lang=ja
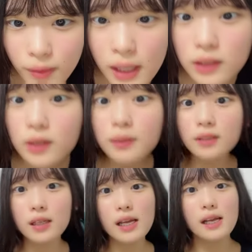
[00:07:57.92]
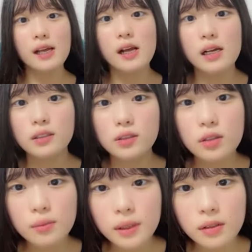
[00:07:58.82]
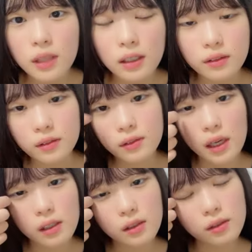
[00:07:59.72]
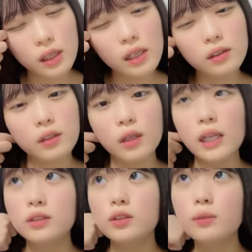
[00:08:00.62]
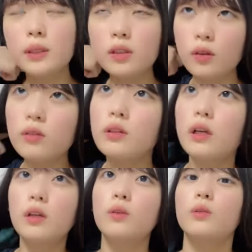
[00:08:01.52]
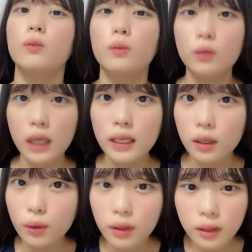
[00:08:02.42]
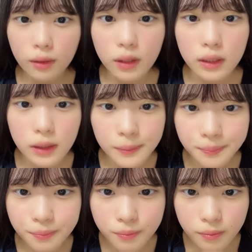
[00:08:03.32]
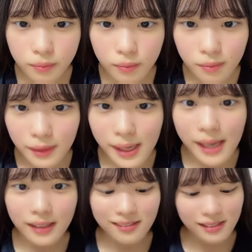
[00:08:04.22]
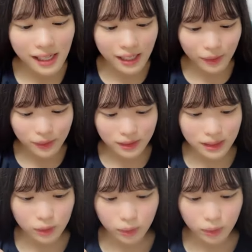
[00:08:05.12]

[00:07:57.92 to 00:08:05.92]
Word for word: 八丁味噌え八丁味噌あるあるあるあの八丁味噌のとこ見学行ったよ私えきくらげ美味しい